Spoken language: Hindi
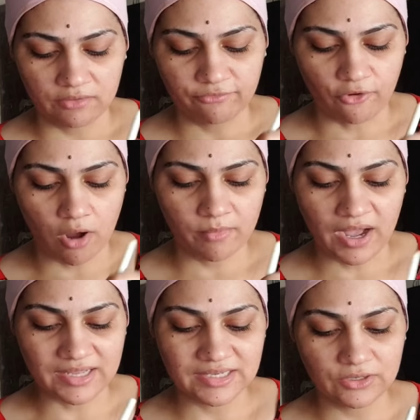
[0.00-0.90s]
फॉर्म
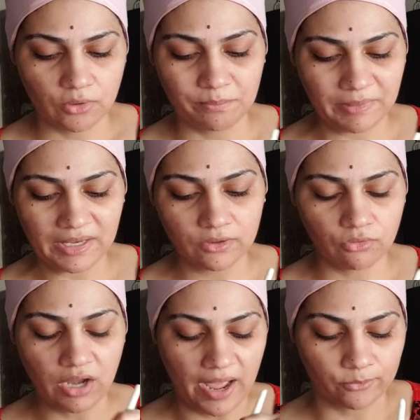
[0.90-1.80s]
आ जाए ये बिल्कुल
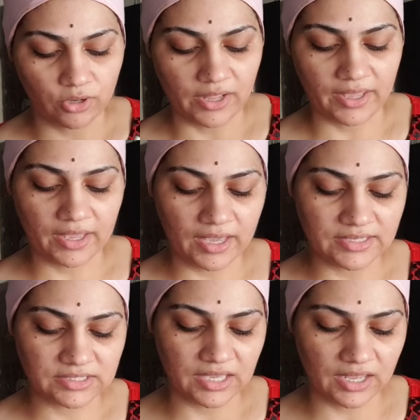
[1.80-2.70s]
आपको लगे कि इसके